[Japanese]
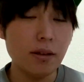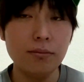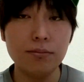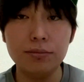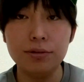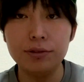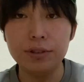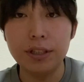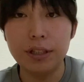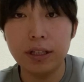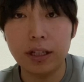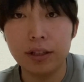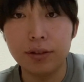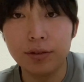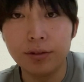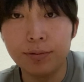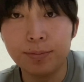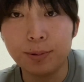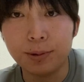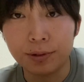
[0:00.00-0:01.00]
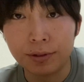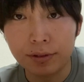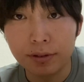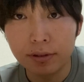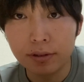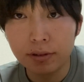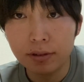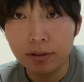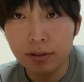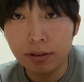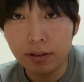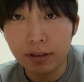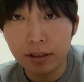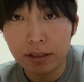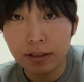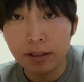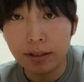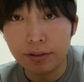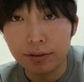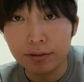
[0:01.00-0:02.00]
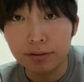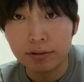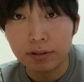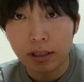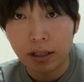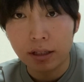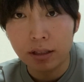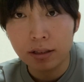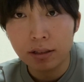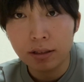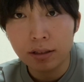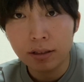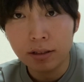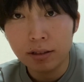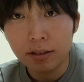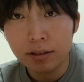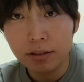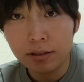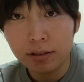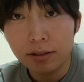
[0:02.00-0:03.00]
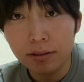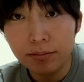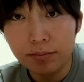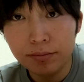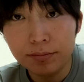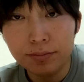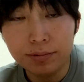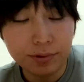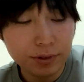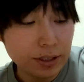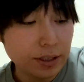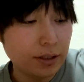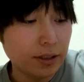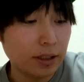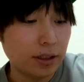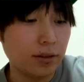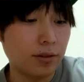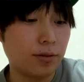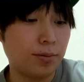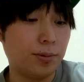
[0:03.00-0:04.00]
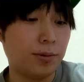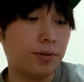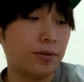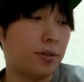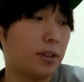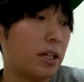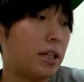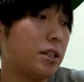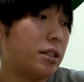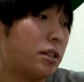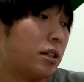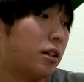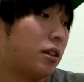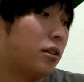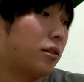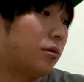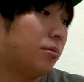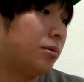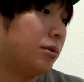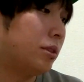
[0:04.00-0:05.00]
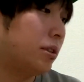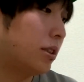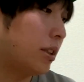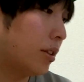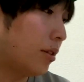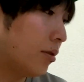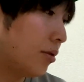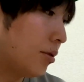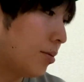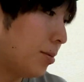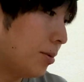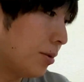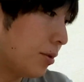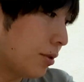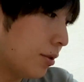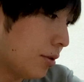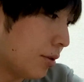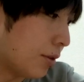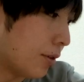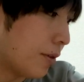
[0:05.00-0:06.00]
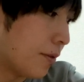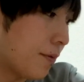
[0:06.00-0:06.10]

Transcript: ブリザードスポーツ、以前作ったブリザードスポーツ、連射型のブリザードスポーツと、